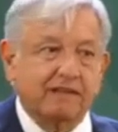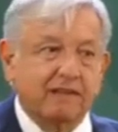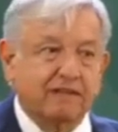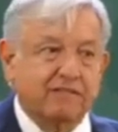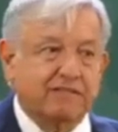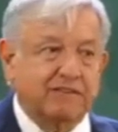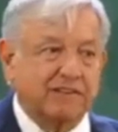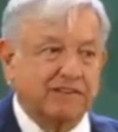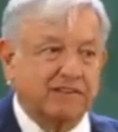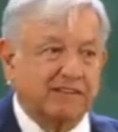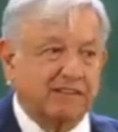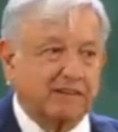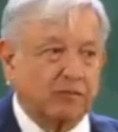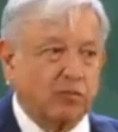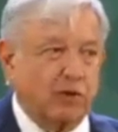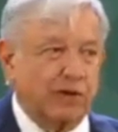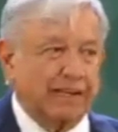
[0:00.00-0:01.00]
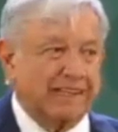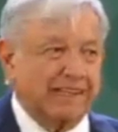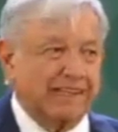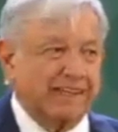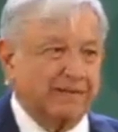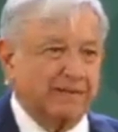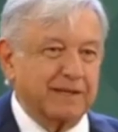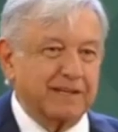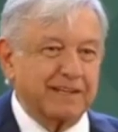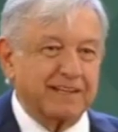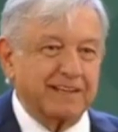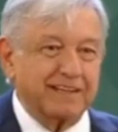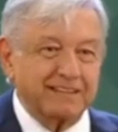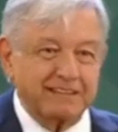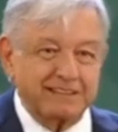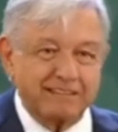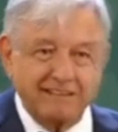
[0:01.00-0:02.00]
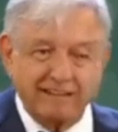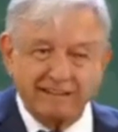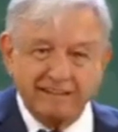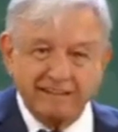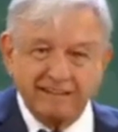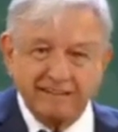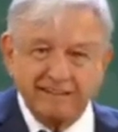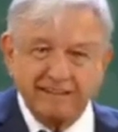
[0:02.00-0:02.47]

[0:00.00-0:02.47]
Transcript: enfrentar cualquier emergencia